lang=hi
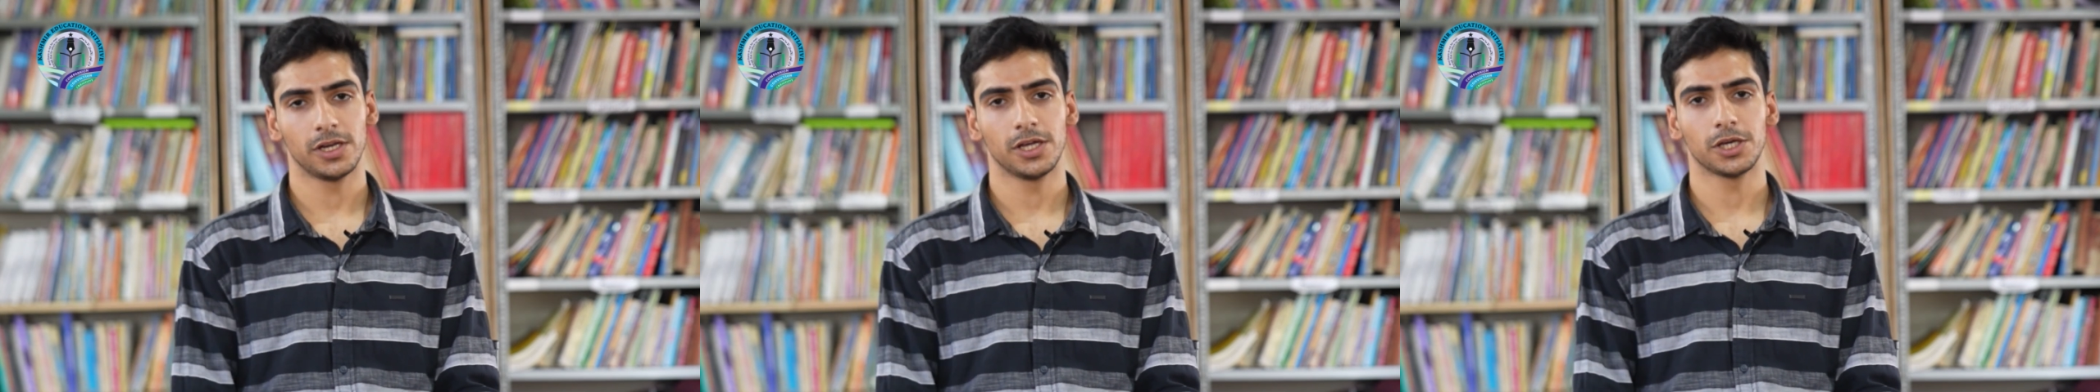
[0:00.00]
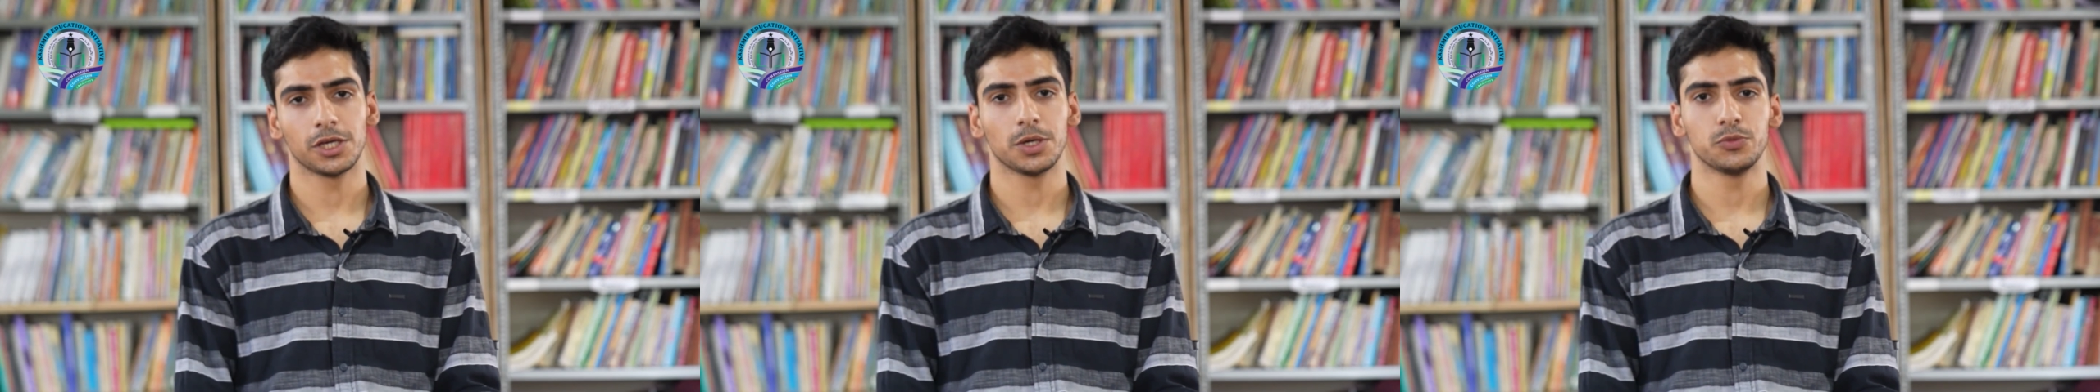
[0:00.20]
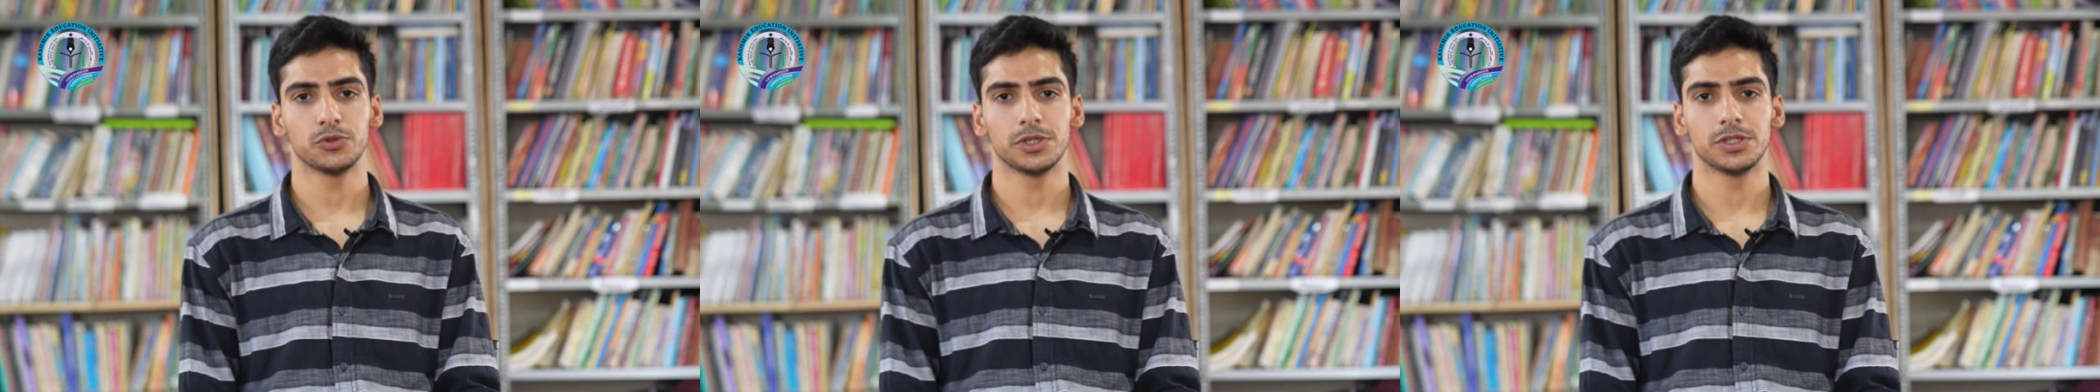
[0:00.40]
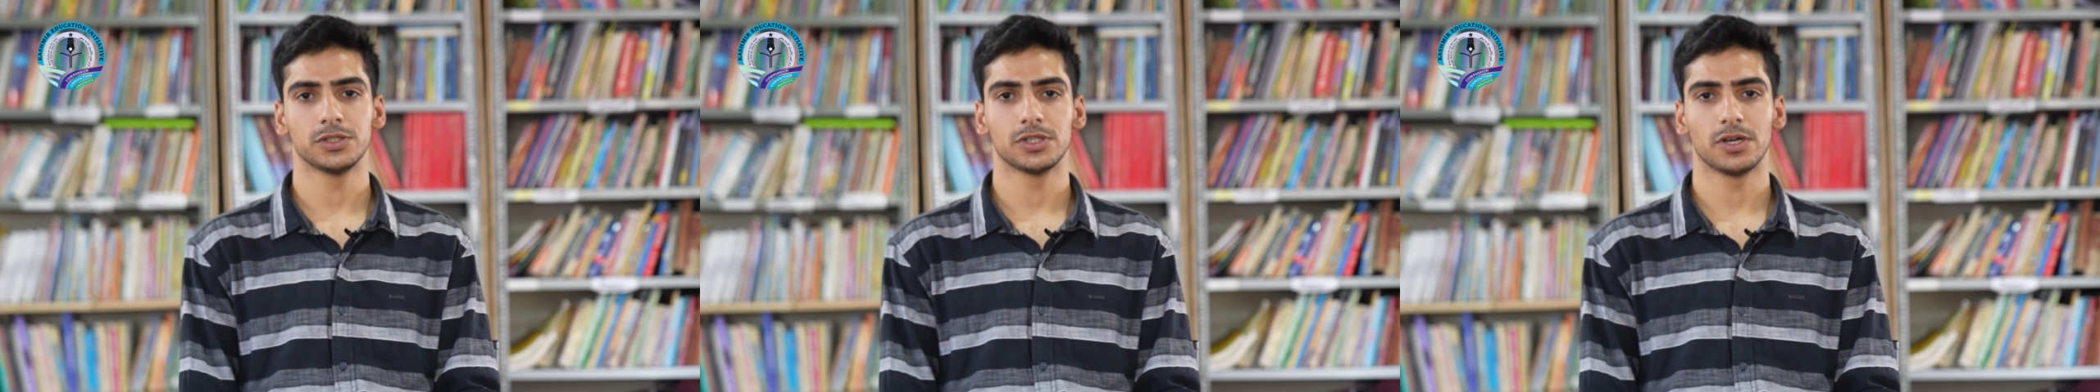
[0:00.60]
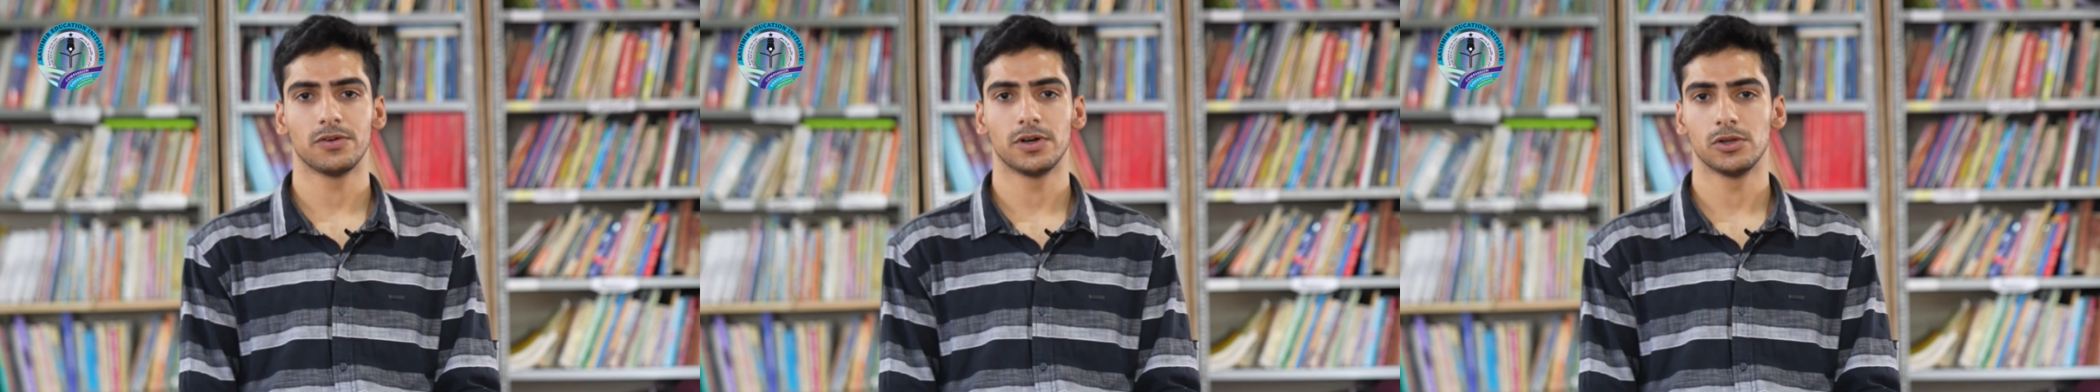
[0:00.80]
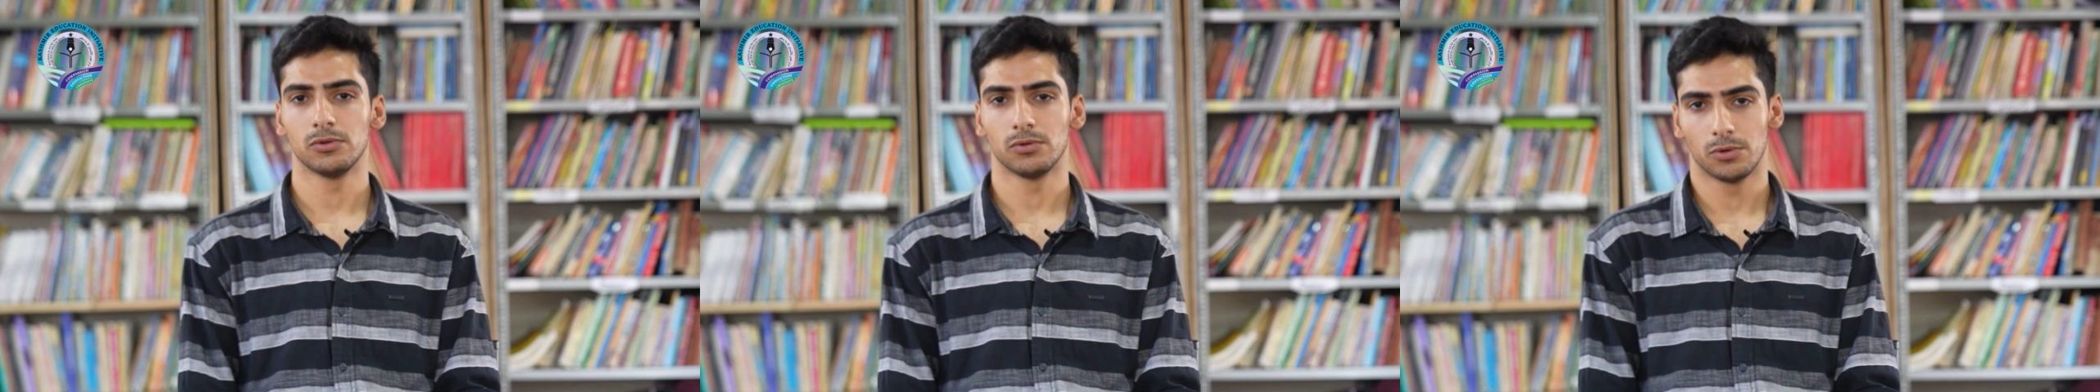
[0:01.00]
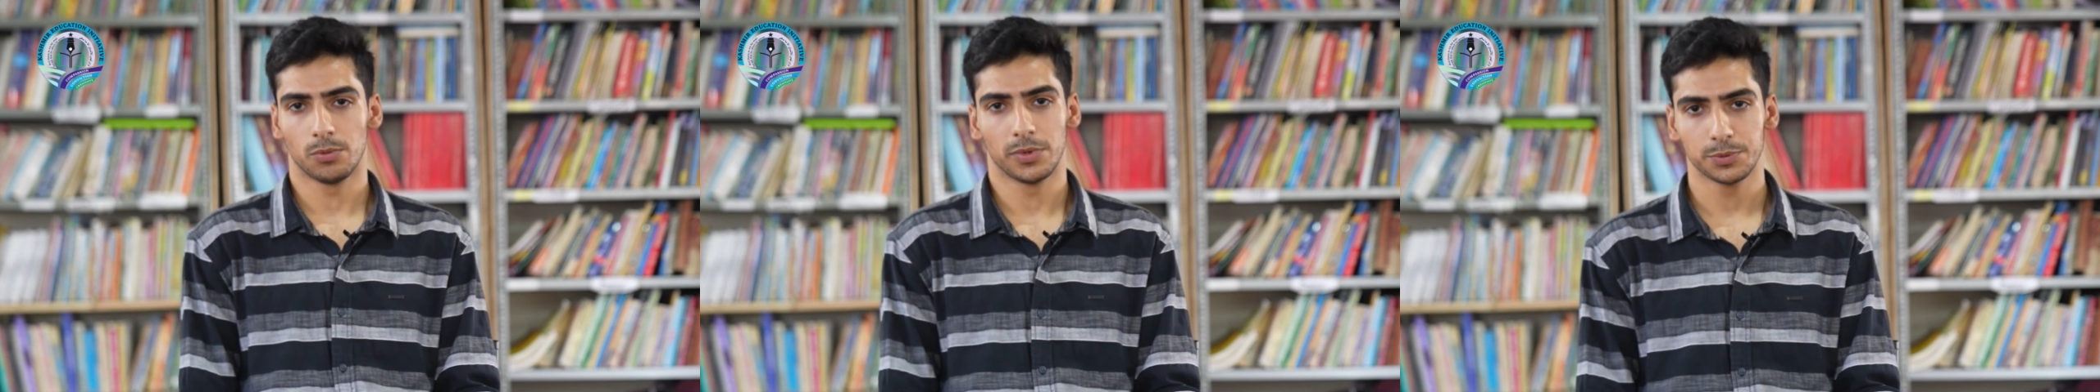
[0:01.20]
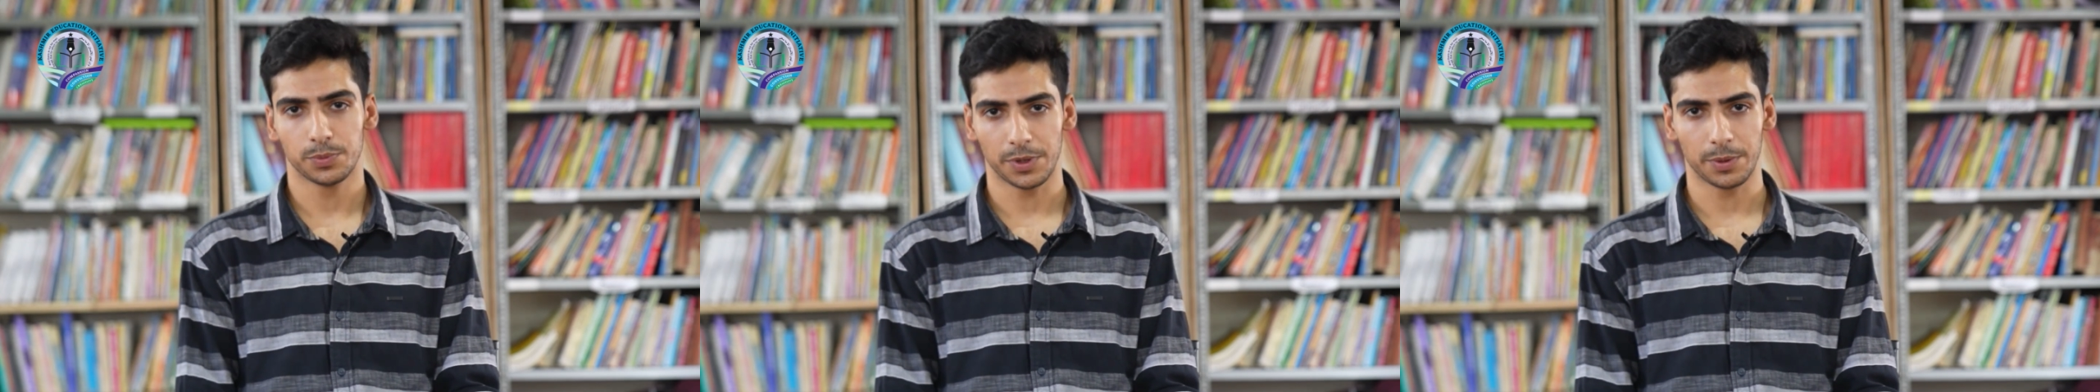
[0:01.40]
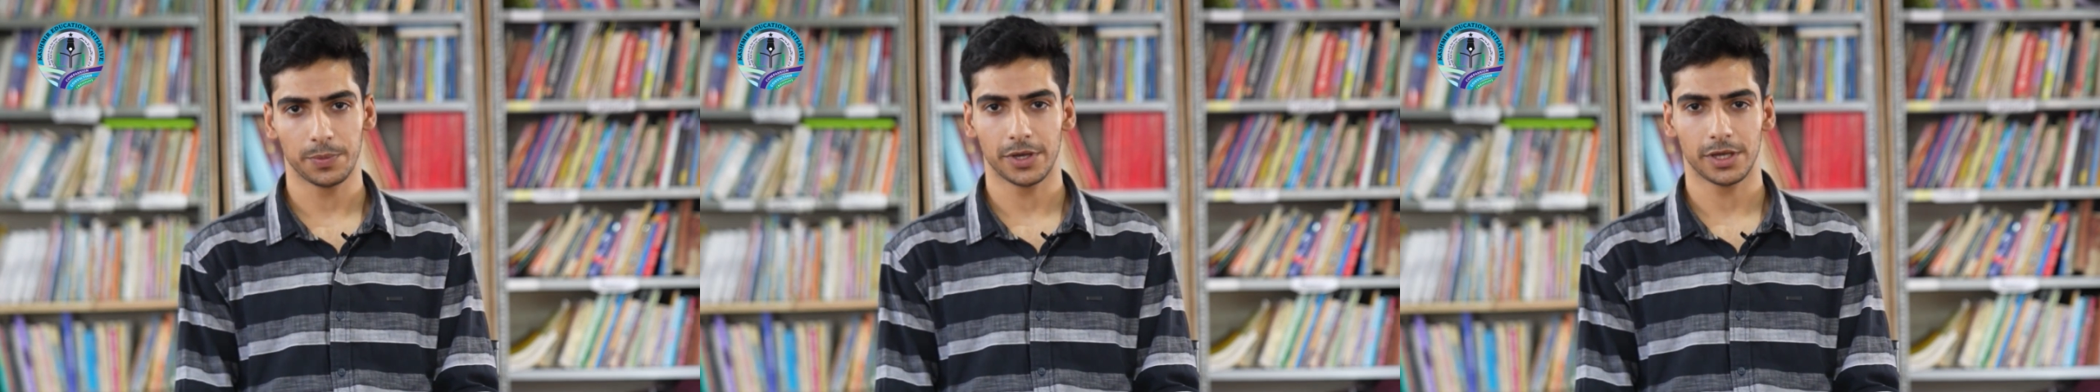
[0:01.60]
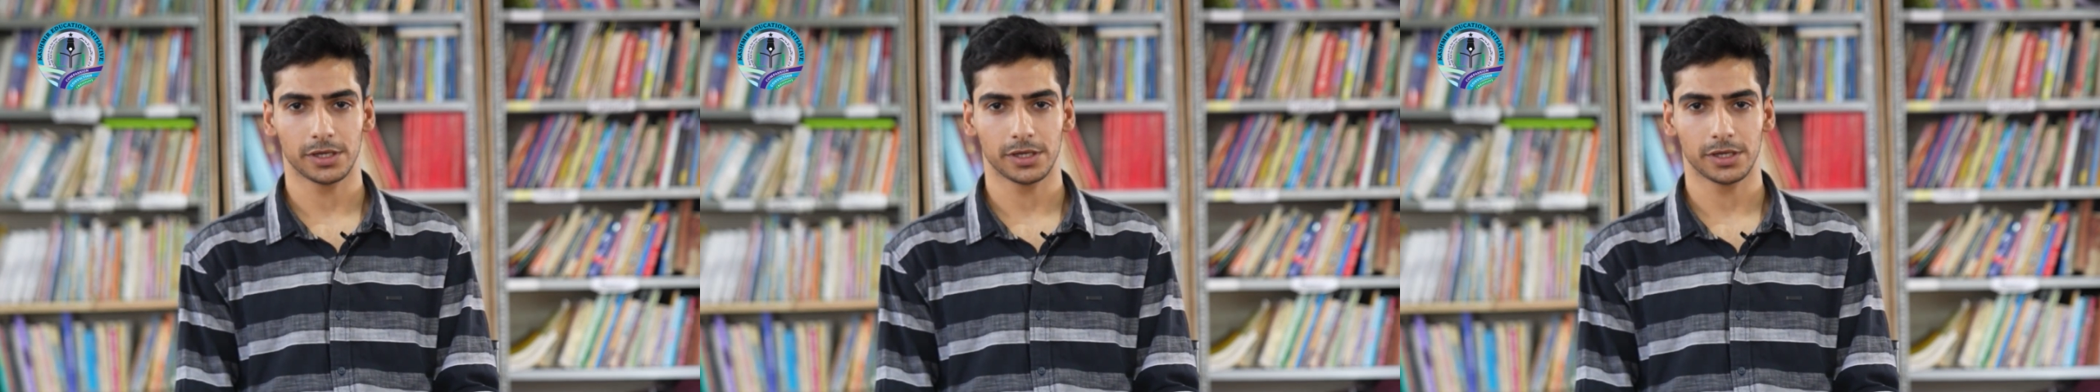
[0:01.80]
आएंगे मुझे इन सवालों को बस प्रिपेयर